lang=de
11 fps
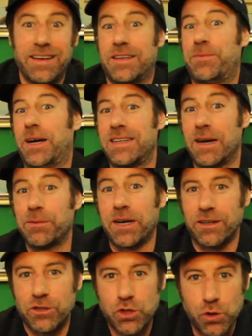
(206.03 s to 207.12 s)
Ich meine, die haben
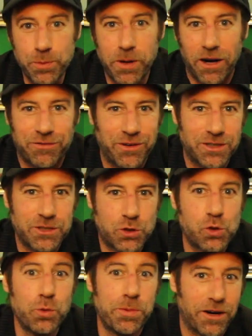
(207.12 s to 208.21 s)
gerade Chuba,
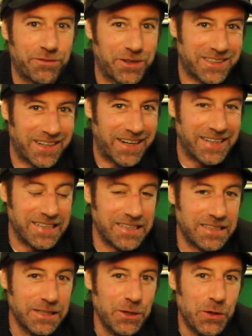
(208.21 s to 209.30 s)
Chuba verteidigt